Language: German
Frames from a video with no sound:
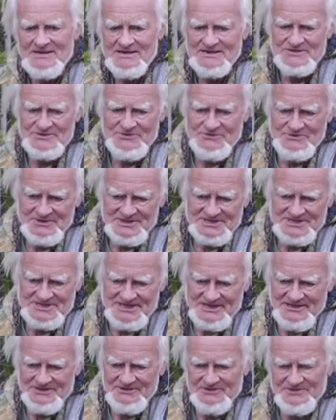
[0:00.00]
Also
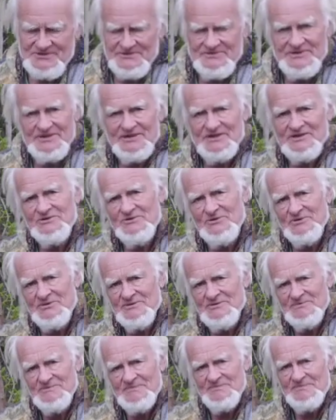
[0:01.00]
Ursache und
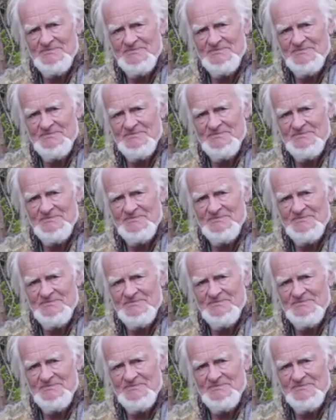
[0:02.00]
Wirkung,